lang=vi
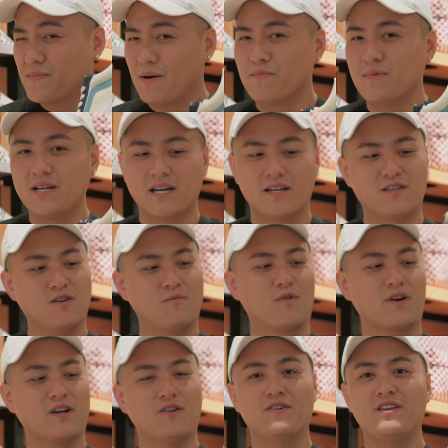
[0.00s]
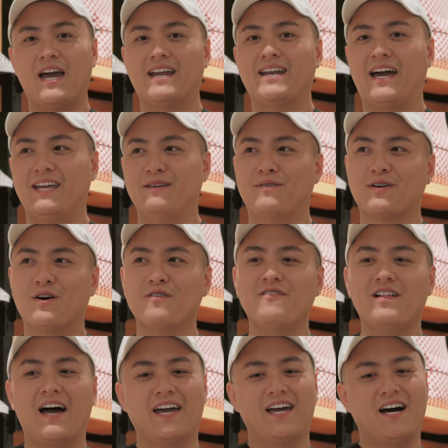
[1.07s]
trăm năm mươi nghìn cho một cái đôi giày này. Nhưng mà đối
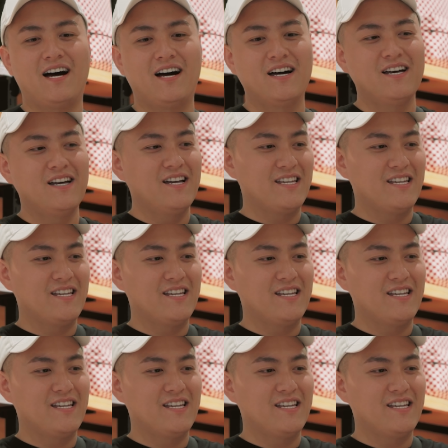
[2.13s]
với lại uh,